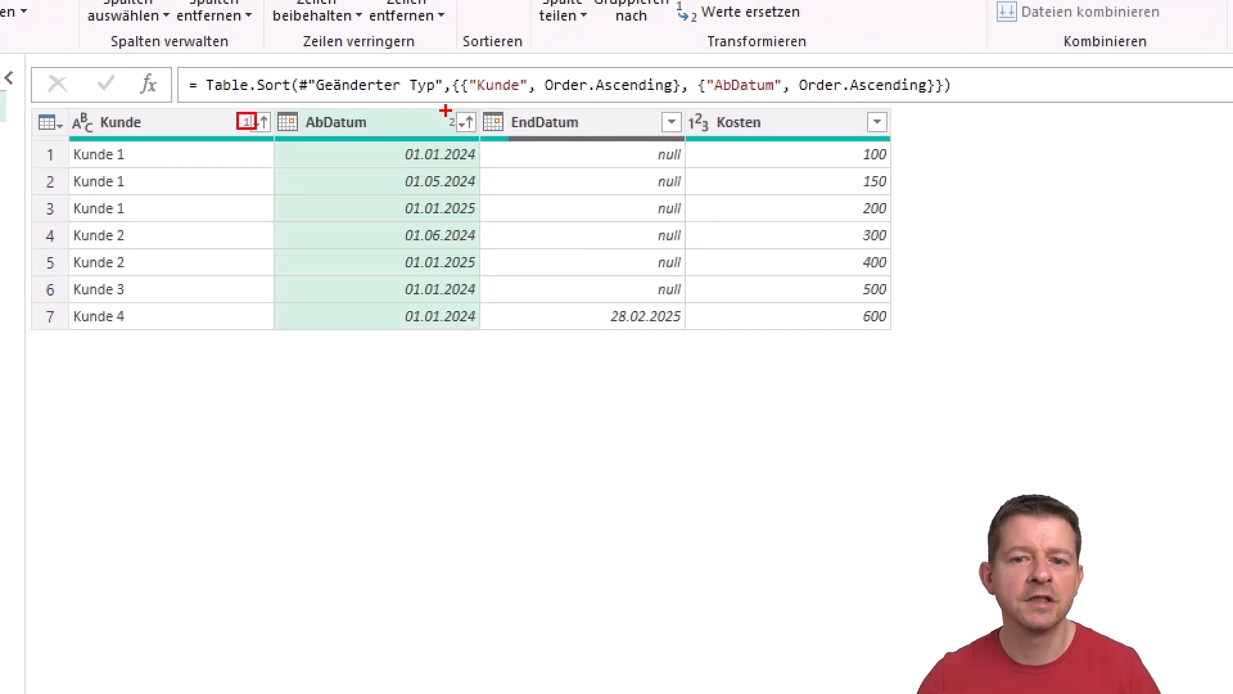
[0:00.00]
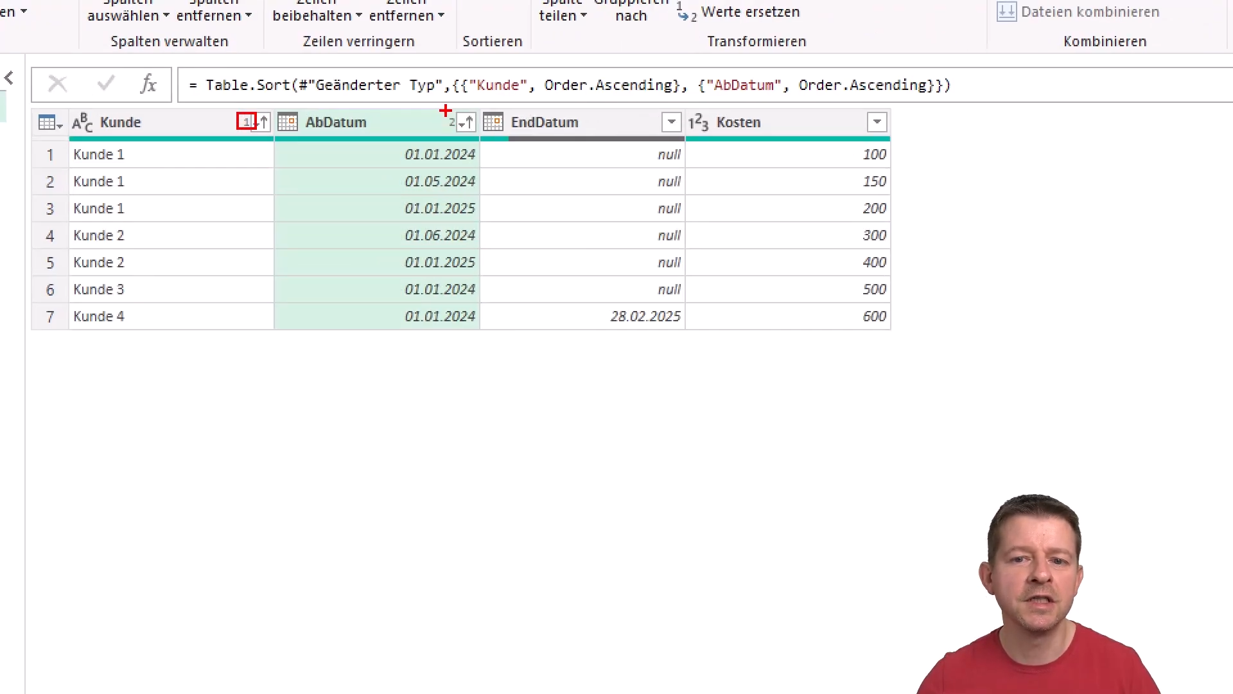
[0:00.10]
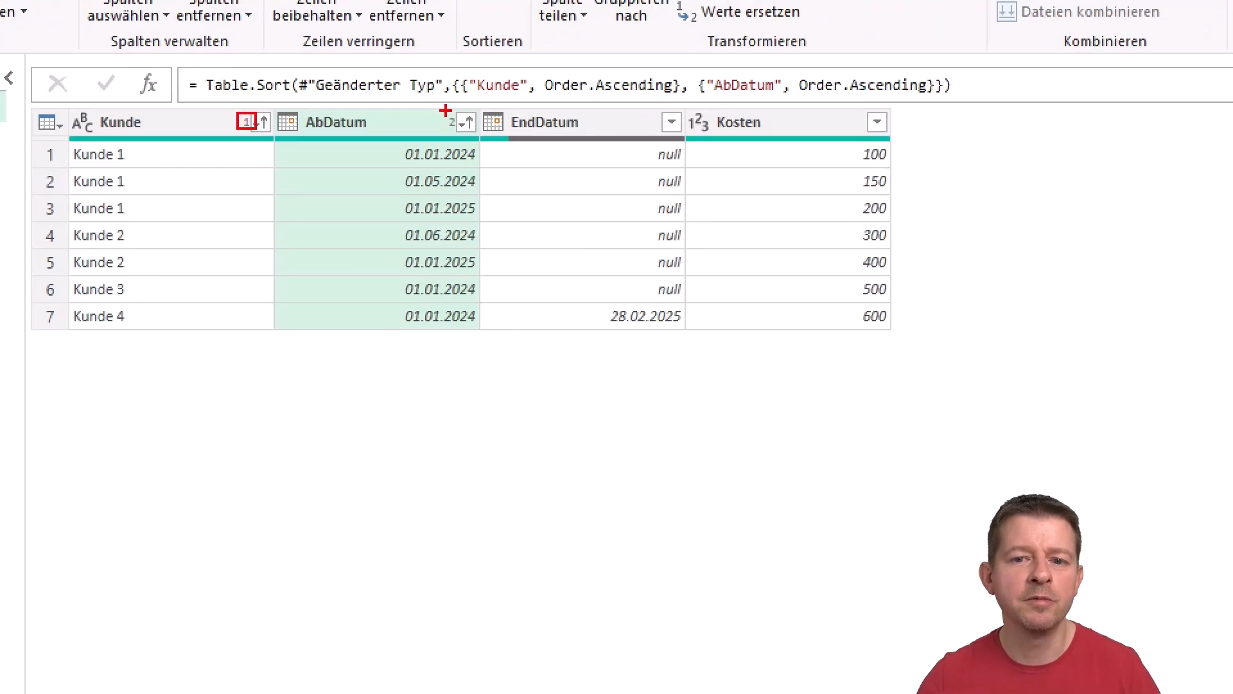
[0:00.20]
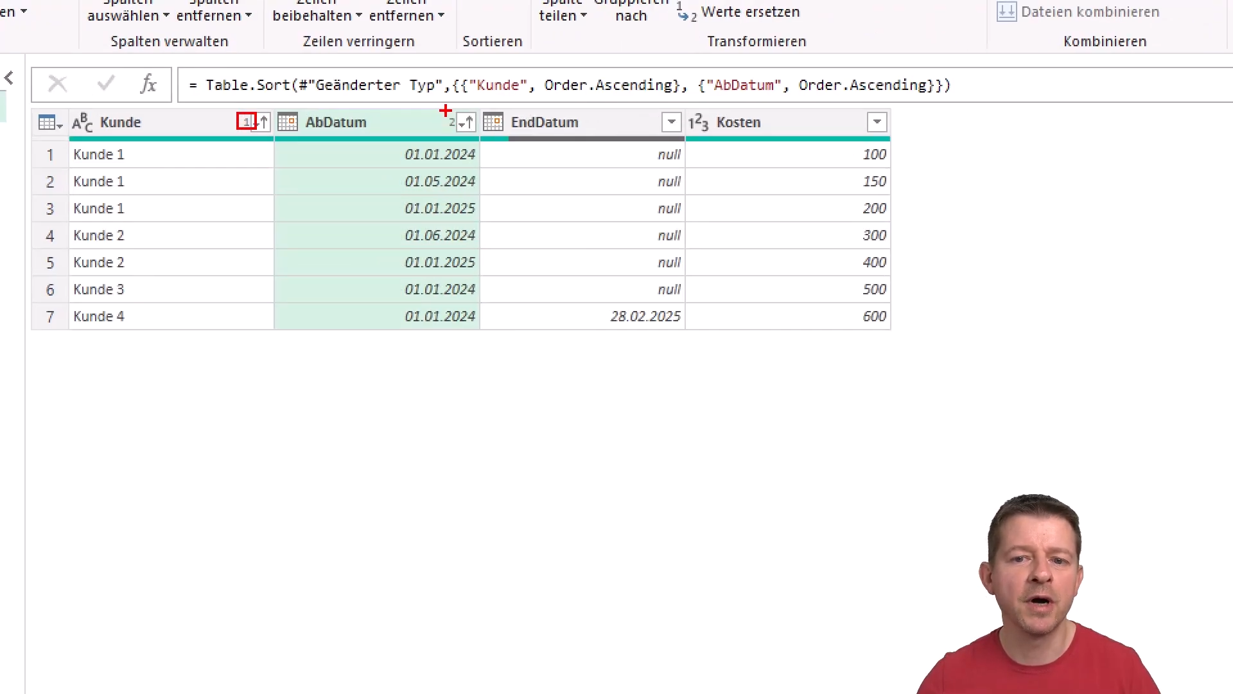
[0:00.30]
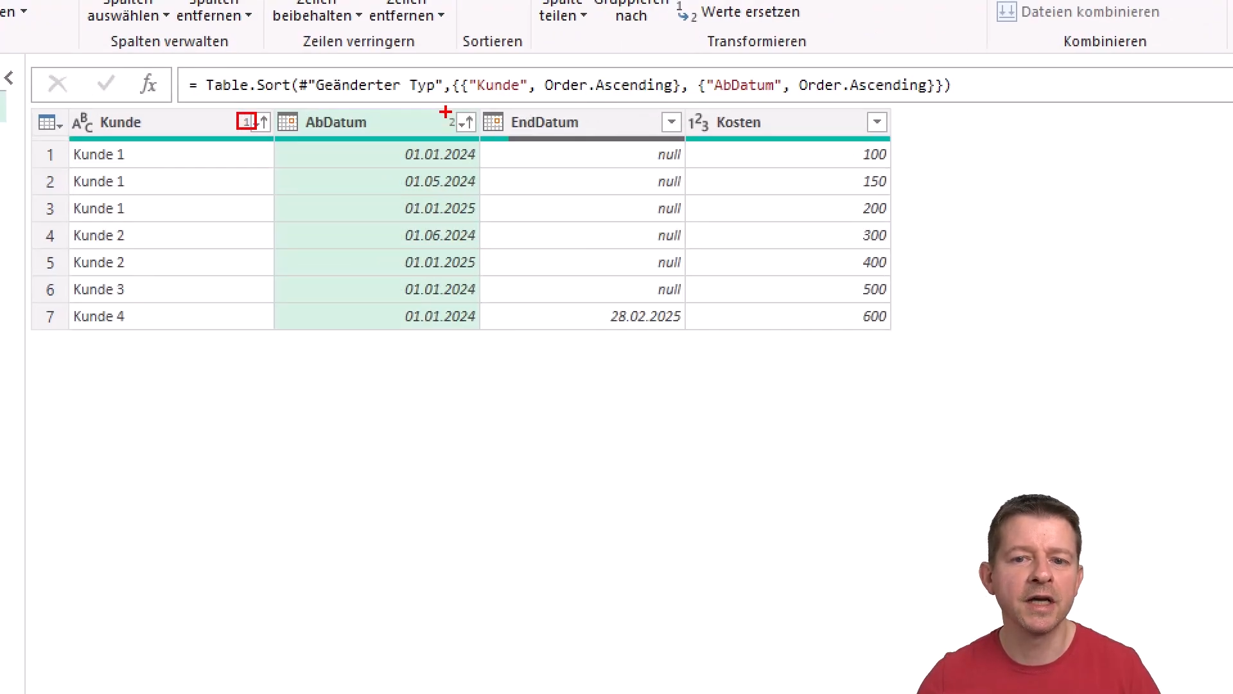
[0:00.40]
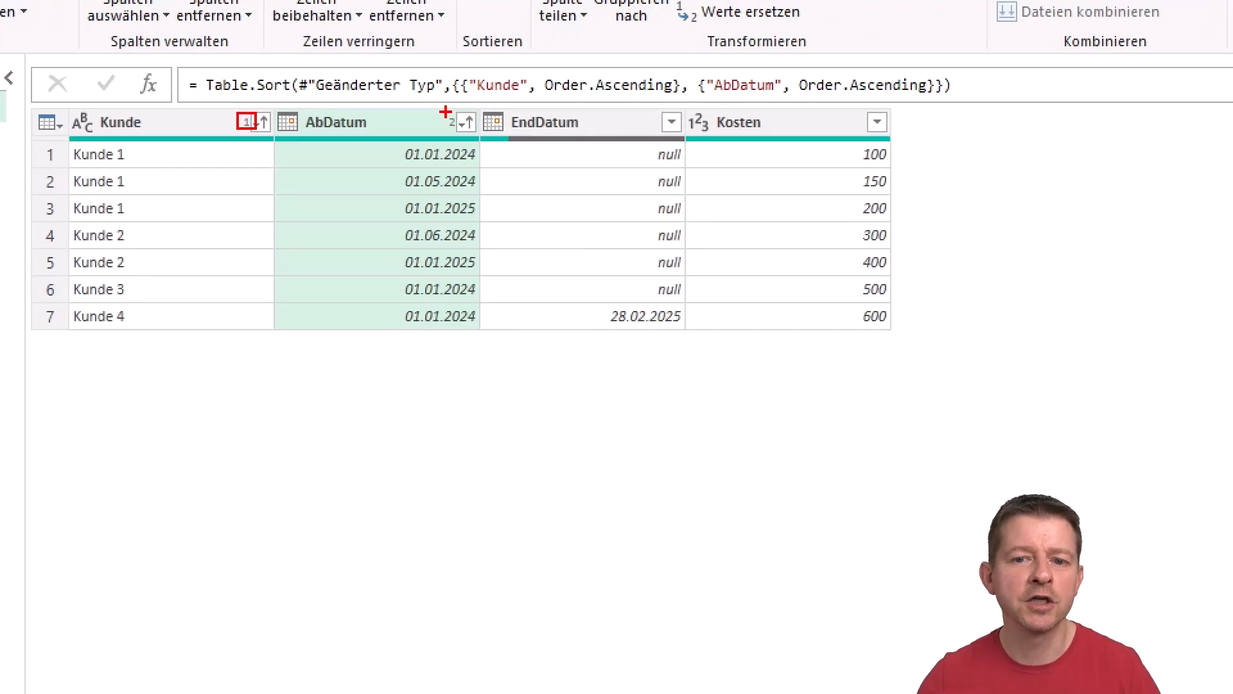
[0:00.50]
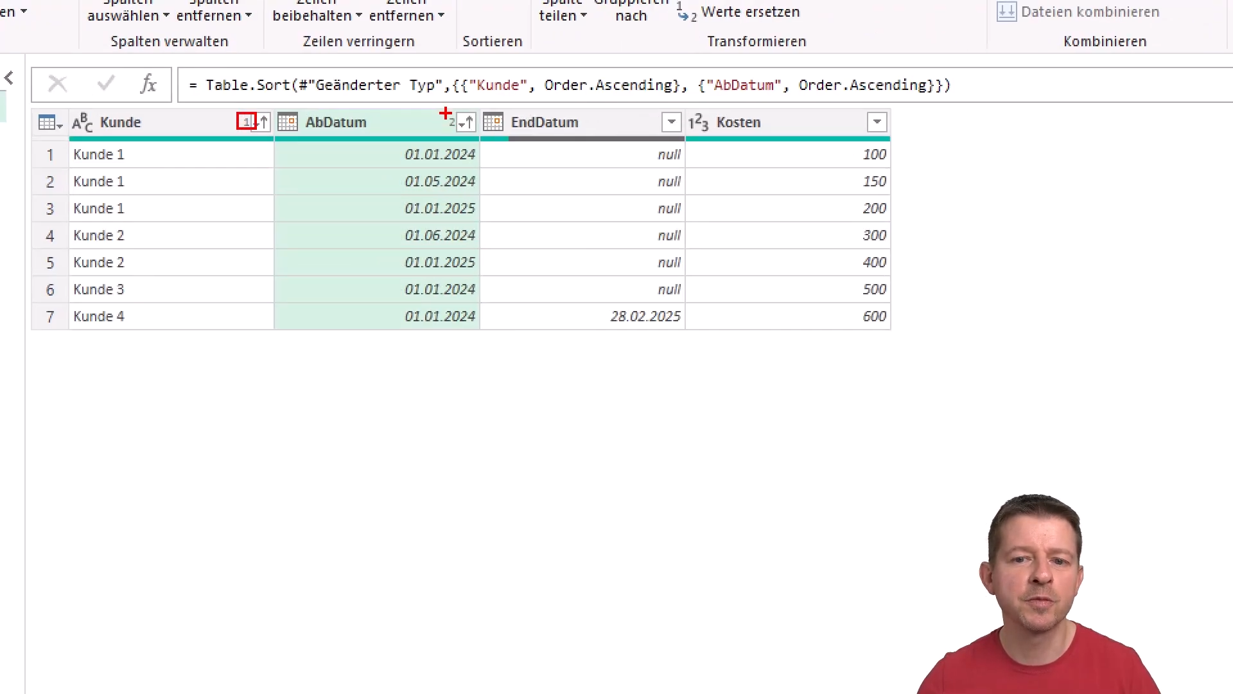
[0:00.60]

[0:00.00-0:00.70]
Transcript: die beiden